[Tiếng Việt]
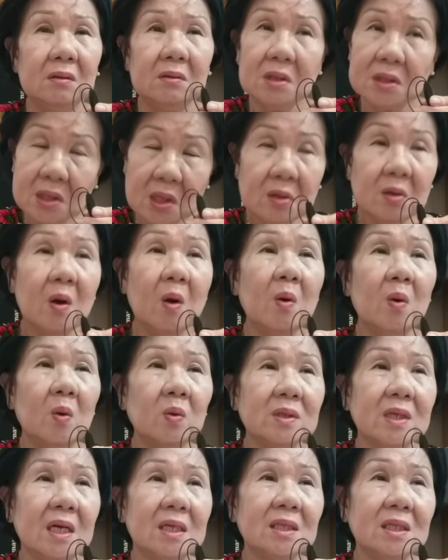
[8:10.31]
Nó xin
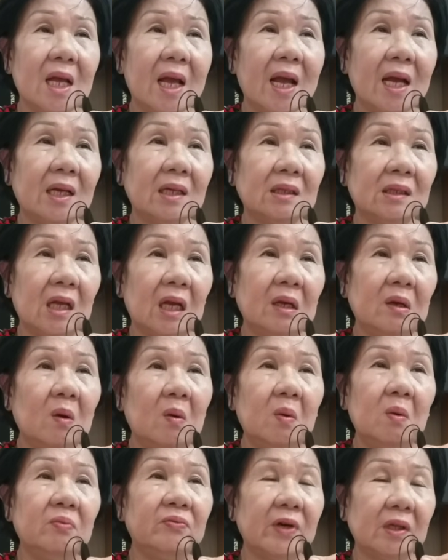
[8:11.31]
cô sẵn sàng, tại
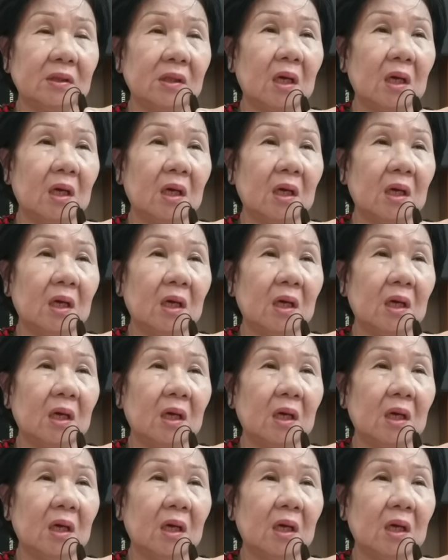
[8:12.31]
cô Phật